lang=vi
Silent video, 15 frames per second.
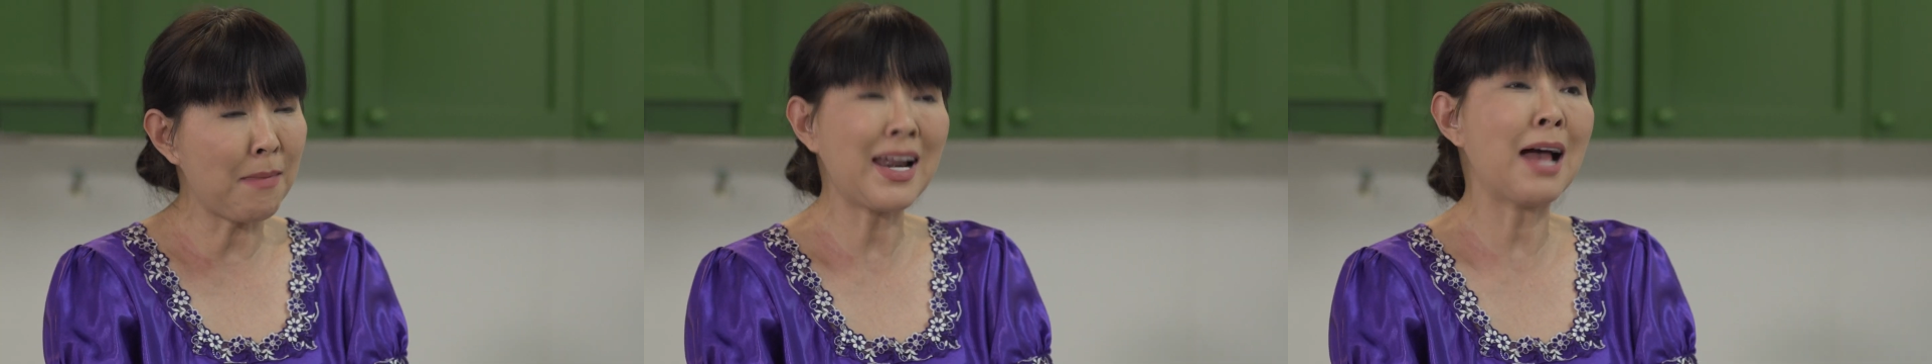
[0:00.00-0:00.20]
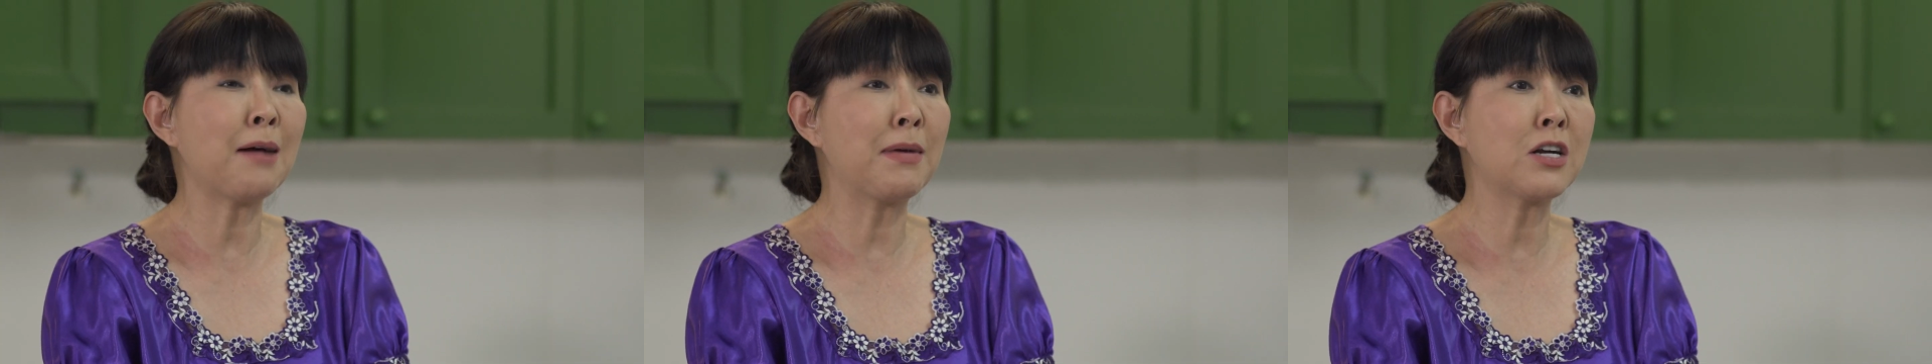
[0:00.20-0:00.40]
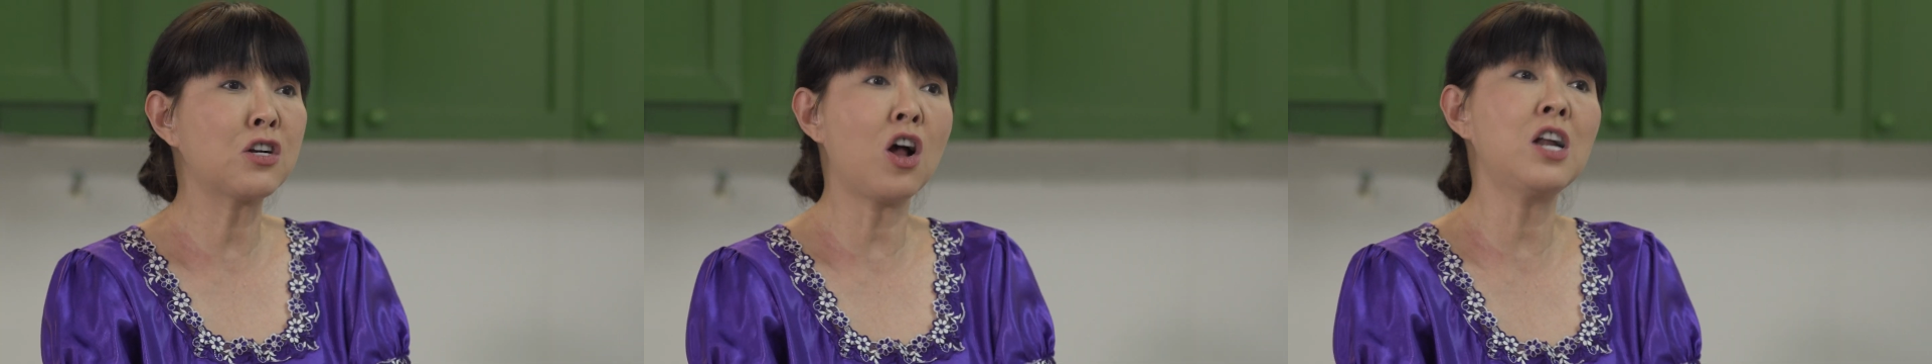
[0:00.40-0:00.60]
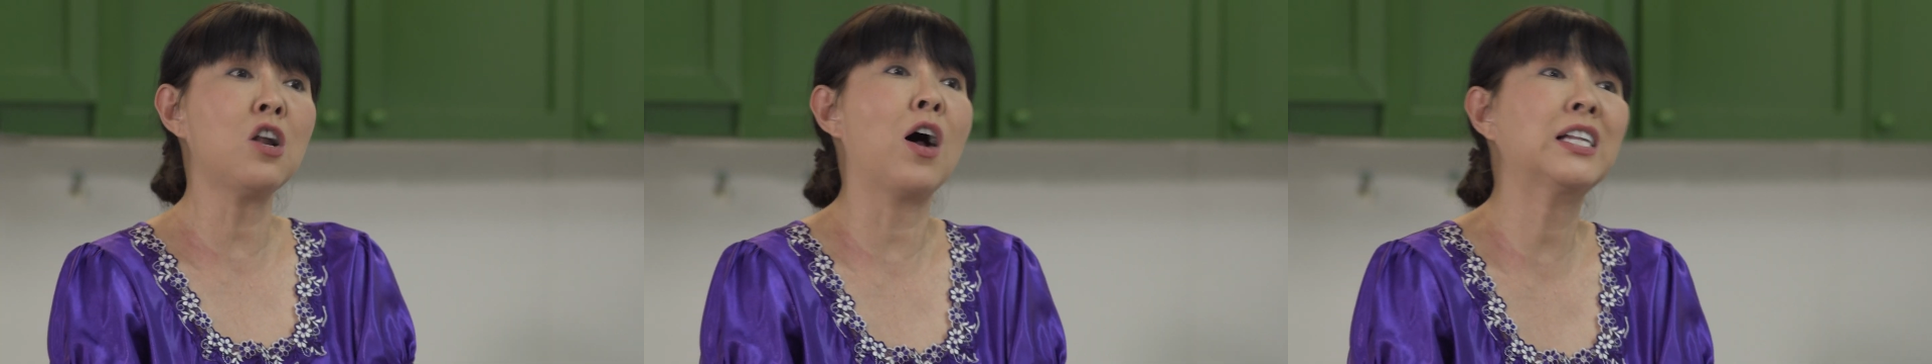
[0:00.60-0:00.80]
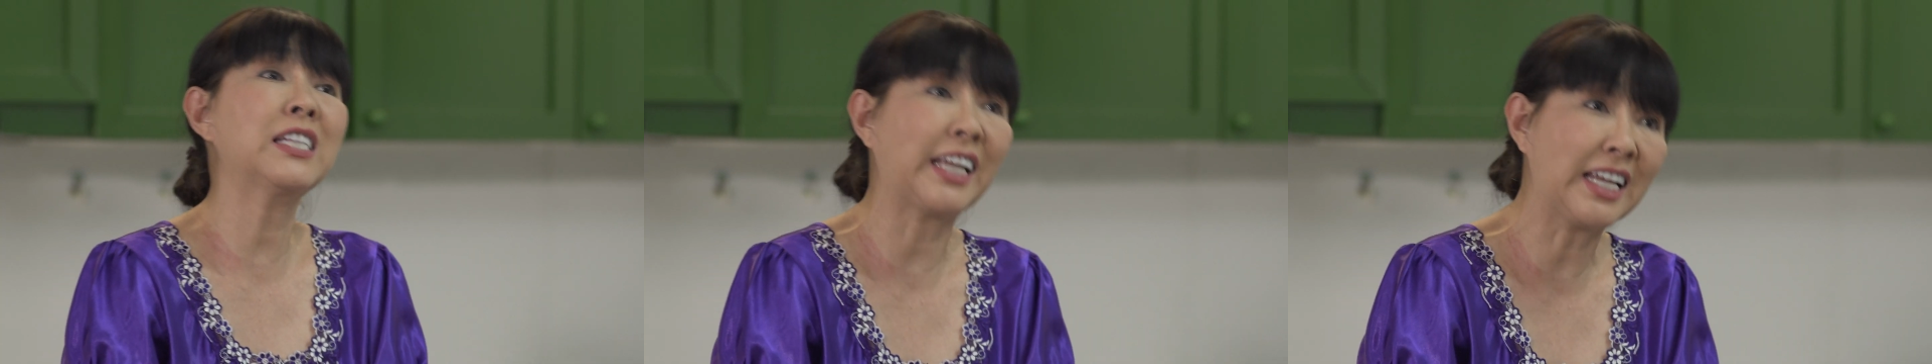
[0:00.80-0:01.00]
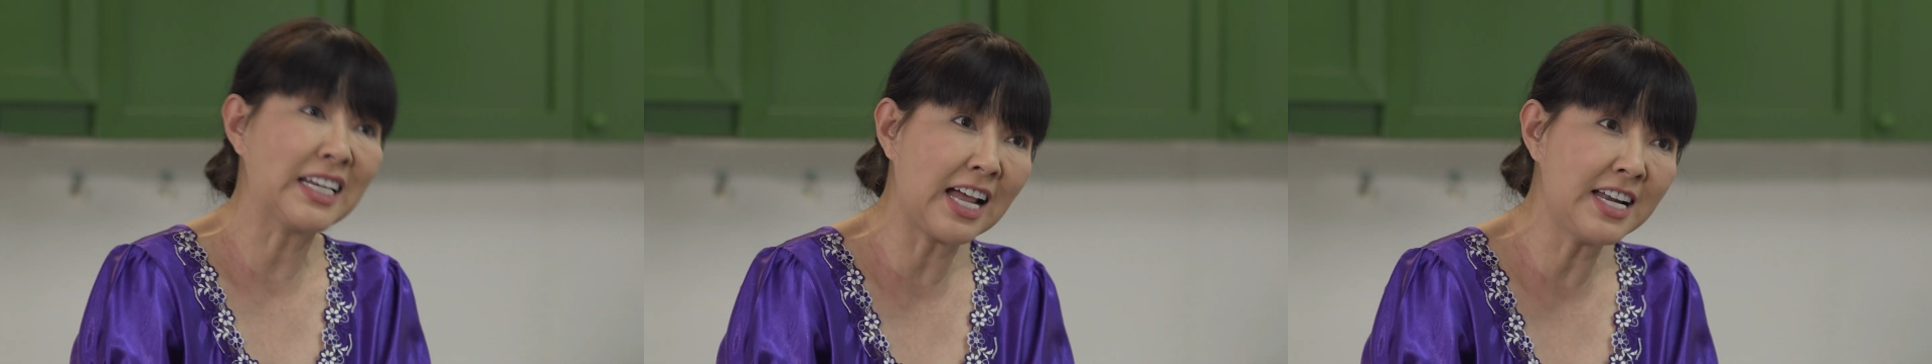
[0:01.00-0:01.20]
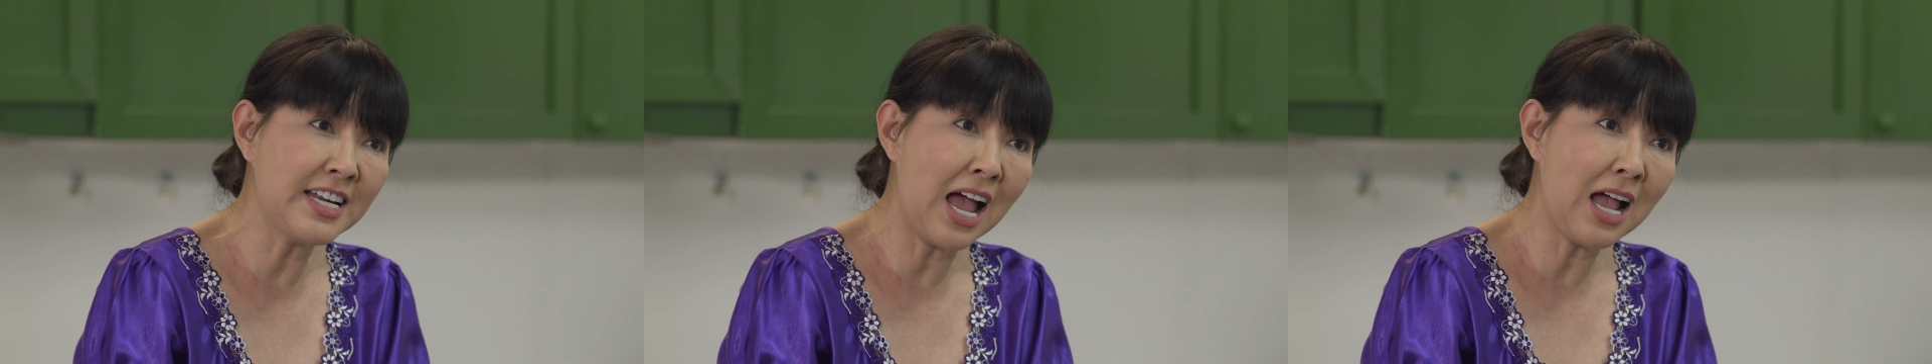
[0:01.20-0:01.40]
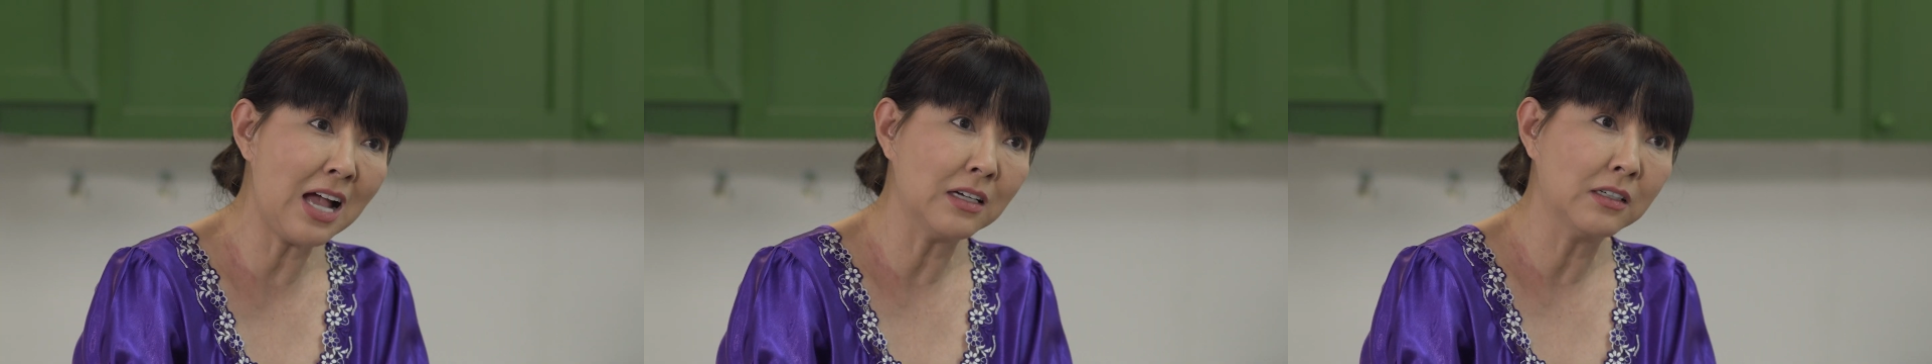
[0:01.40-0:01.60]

bà đang bị rối loạn tiền đình đó.